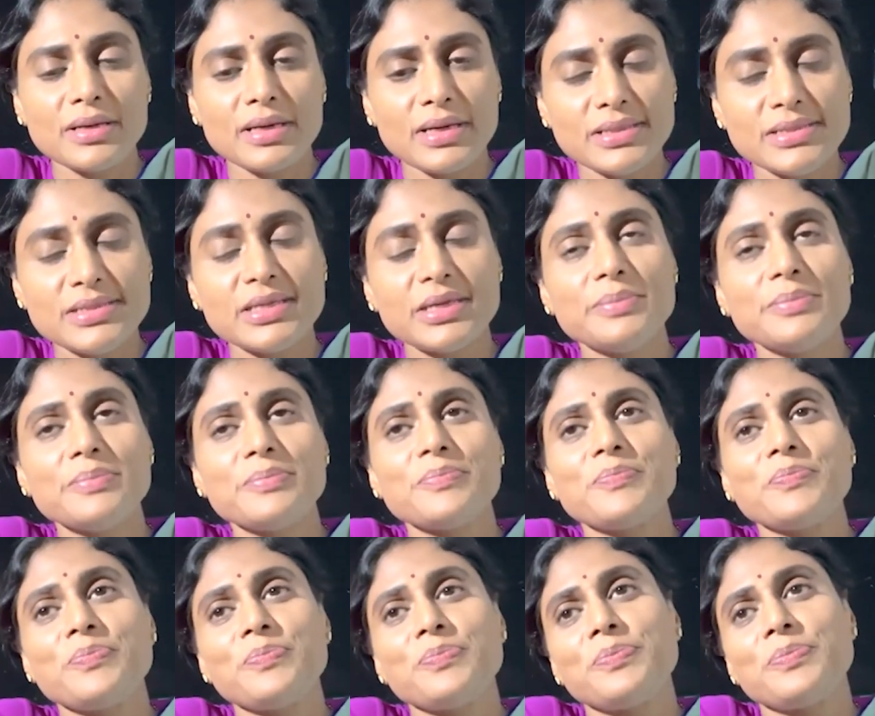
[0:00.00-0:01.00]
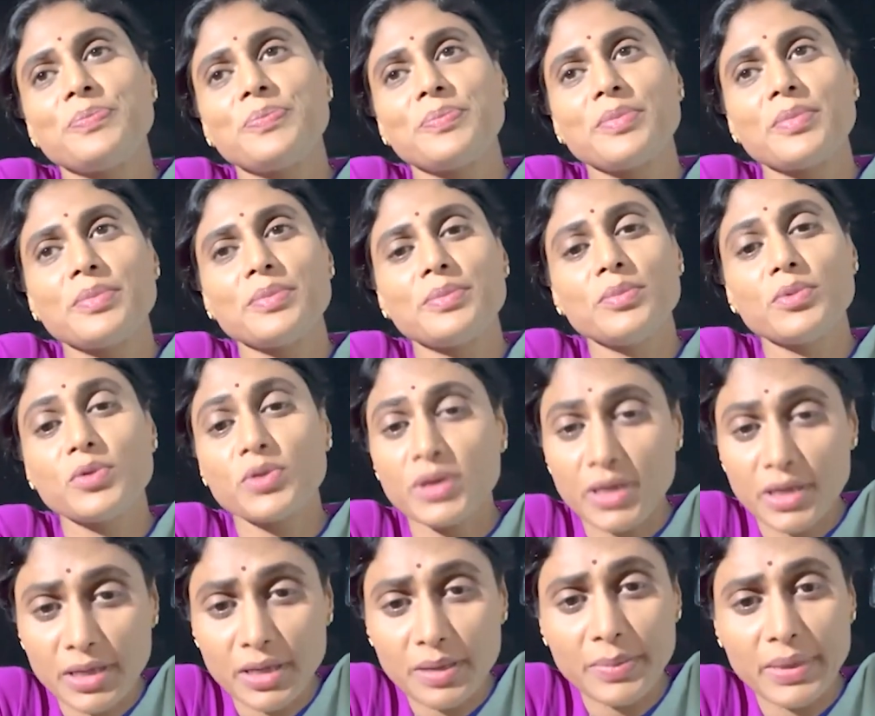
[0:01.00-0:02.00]
కలిసాం
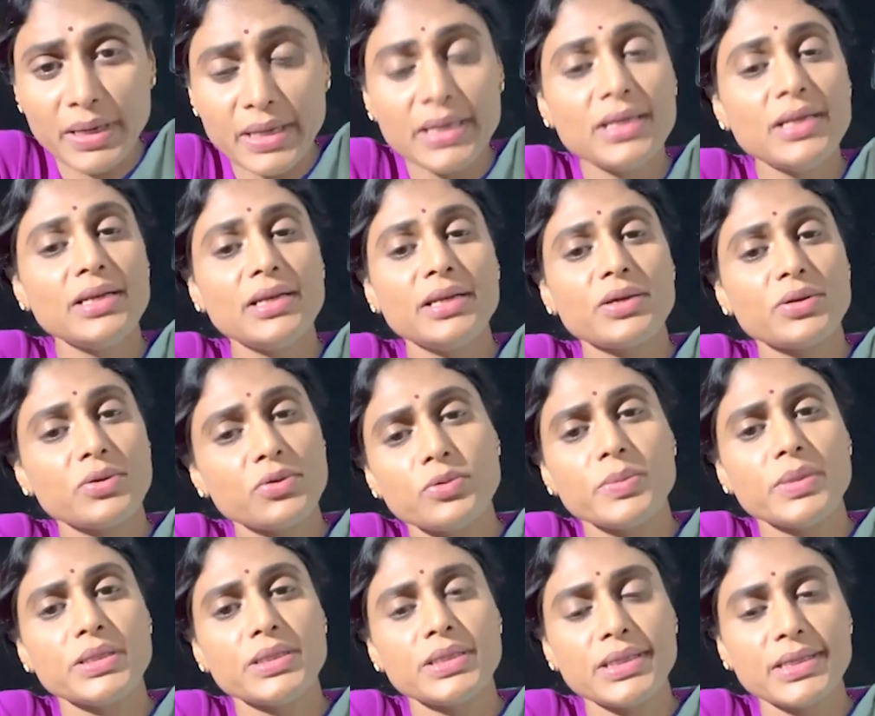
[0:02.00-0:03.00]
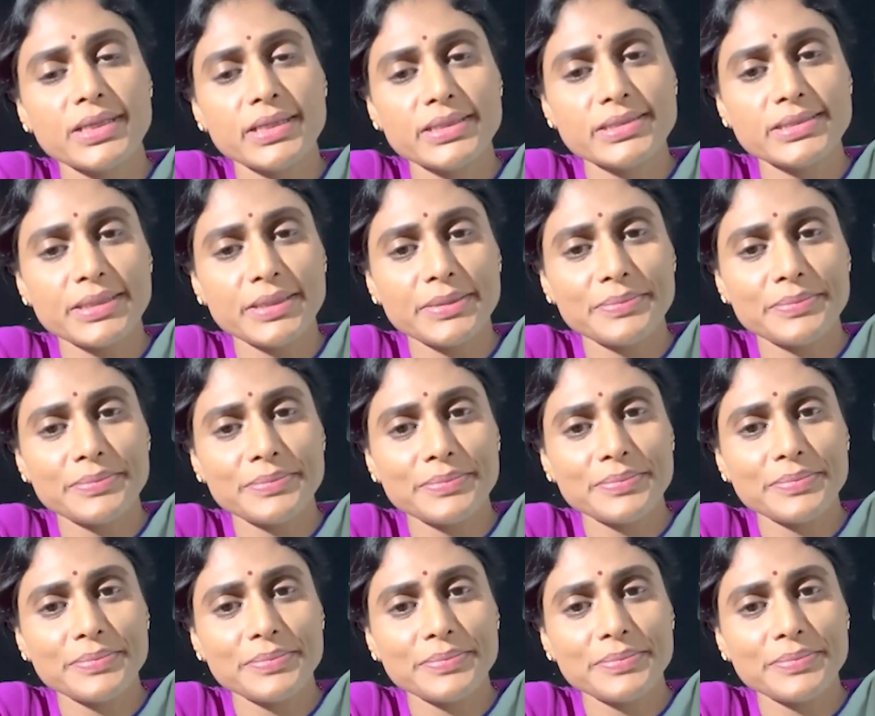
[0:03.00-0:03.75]
ముఖ్యంగా మహిళల్ని ఎక్కువ మందిని కలిసాం